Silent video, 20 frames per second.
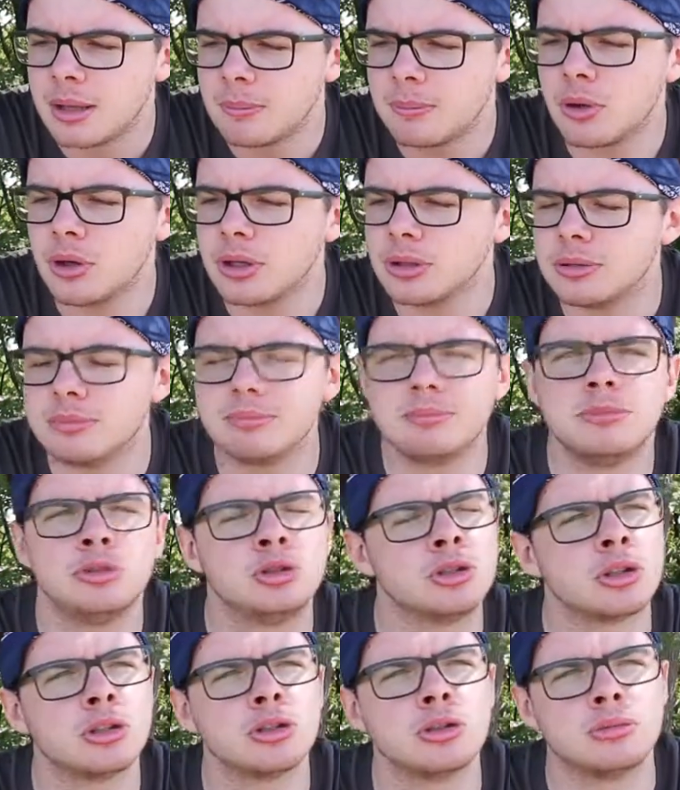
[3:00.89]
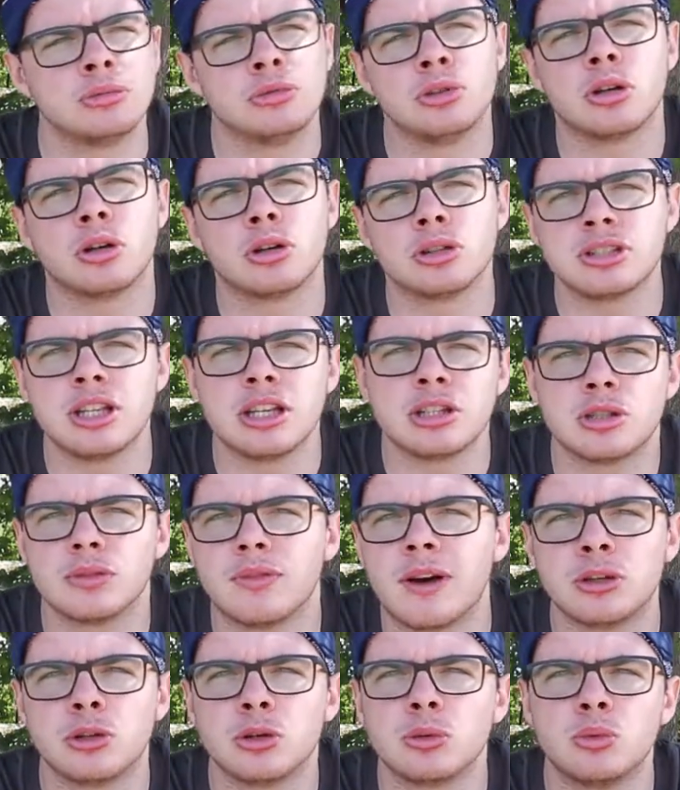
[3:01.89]
Poi il giorno stesso
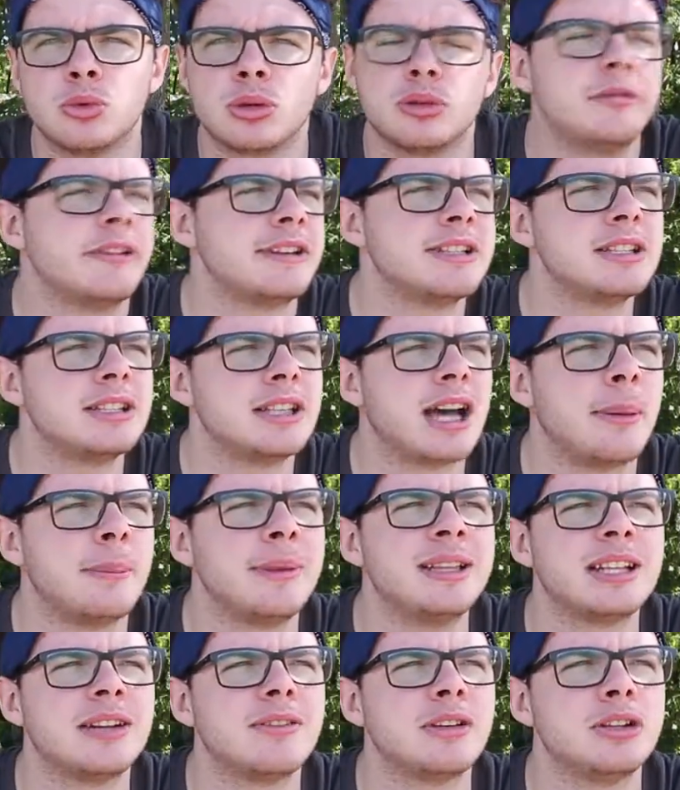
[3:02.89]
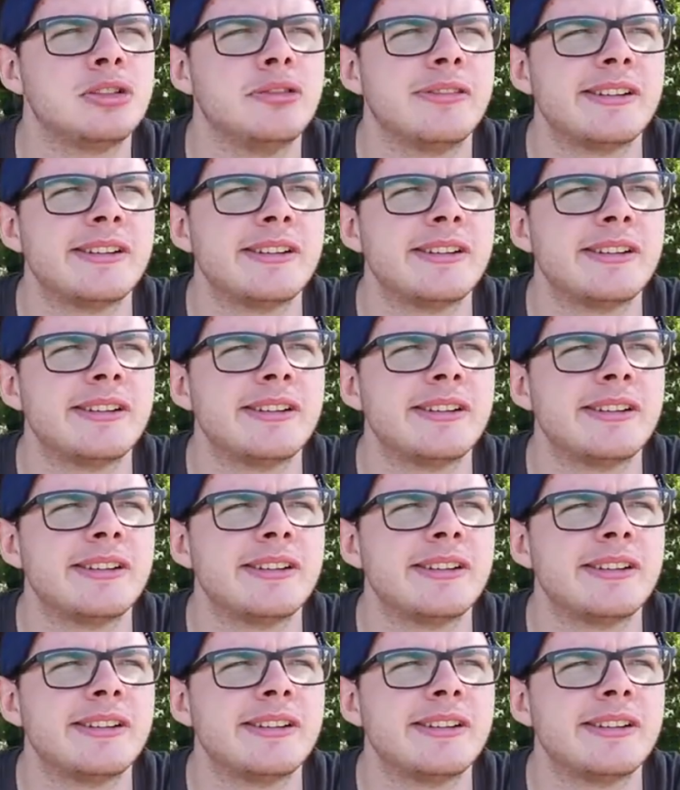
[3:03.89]
vado comunque all'università, mentre vado in